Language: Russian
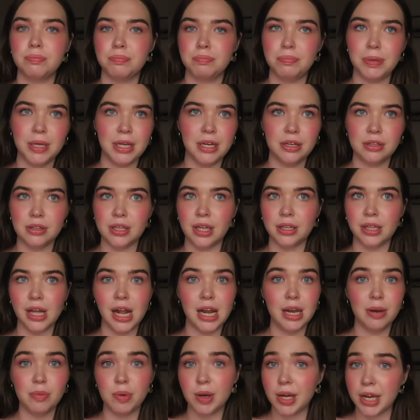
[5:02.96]
перед
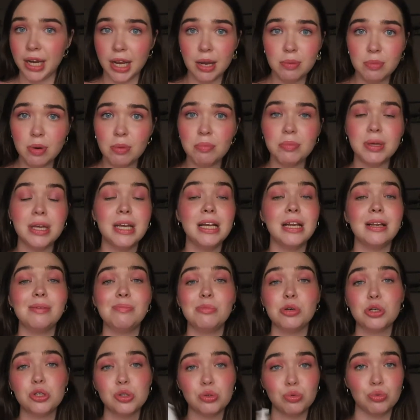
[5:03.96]
тональным кремом или
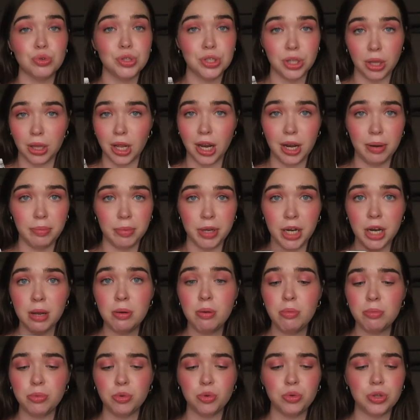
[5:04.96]
миксую с тональным
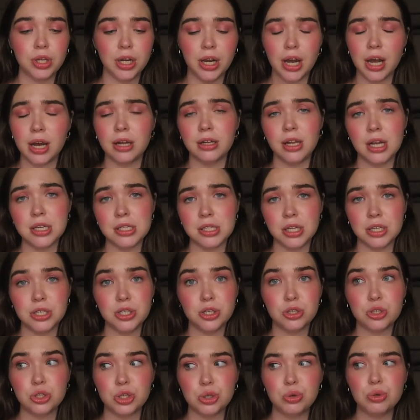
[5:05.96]
кремом. Тут такая классная
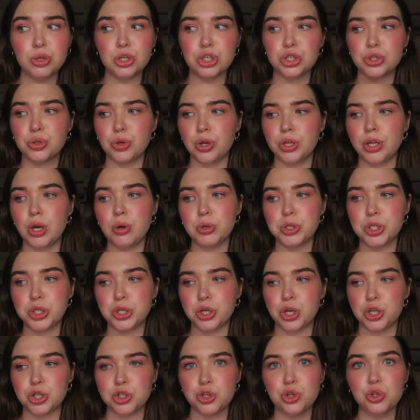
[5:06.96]
текстура, что она
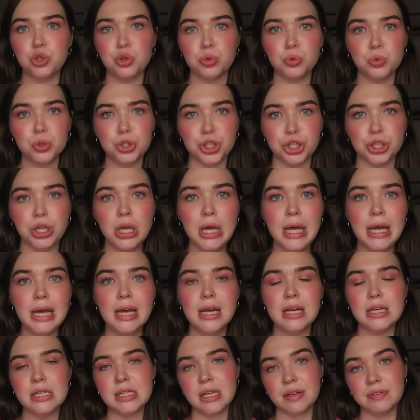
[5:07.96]
очень хорошо дружит
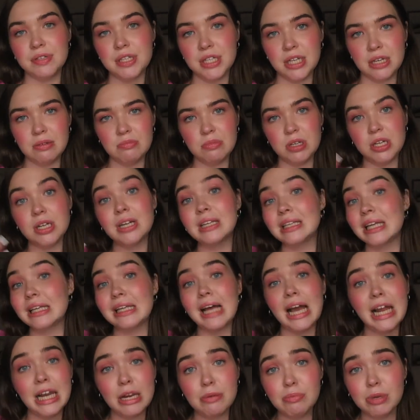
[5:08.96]
со всеми
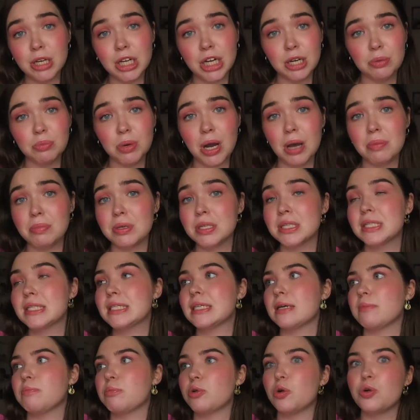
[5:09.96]
тональными кремами,
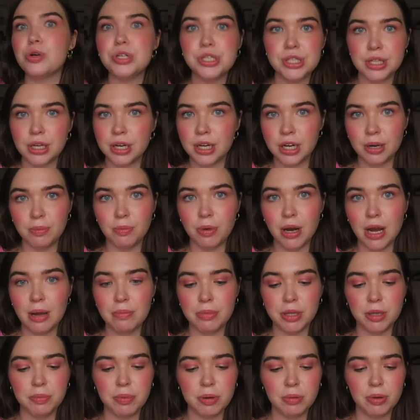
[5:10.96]
с просто
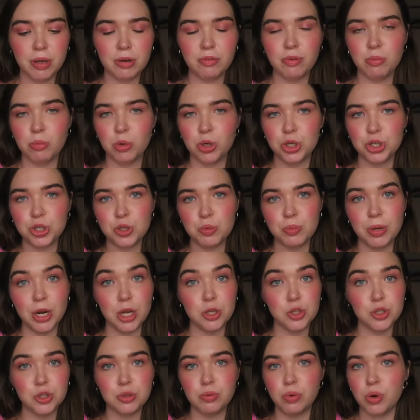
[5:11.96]
кремами. Например, вы можете
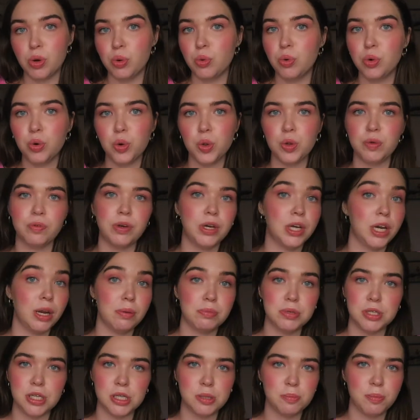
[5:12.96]
брать свой уходовый
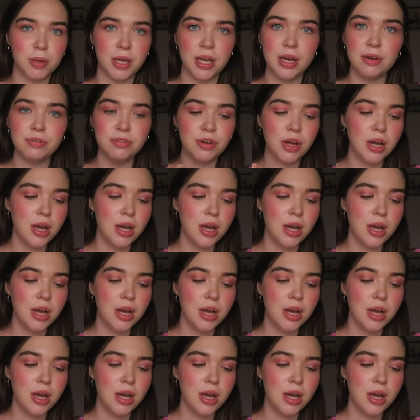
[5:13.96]
крем с SPF,